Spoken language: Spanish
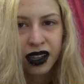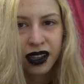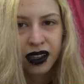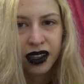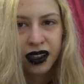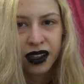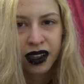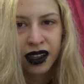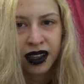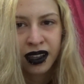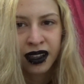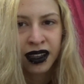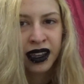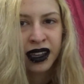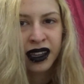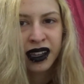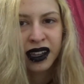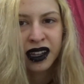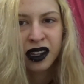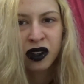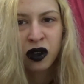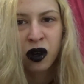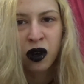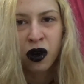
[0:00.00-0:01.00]
Es que
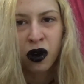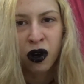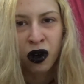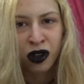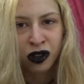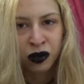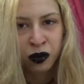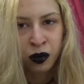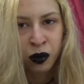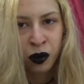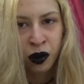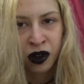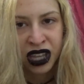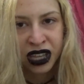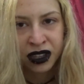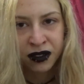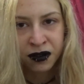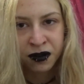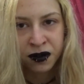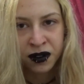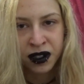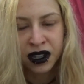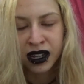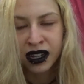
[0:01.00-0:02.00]
no os podéis
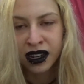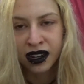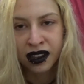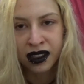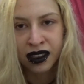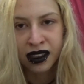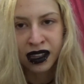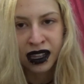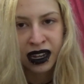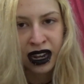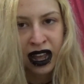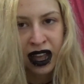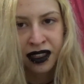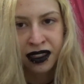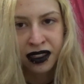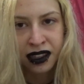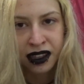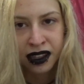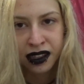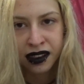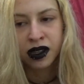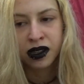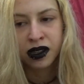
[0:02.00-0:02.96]
fiar de nadie.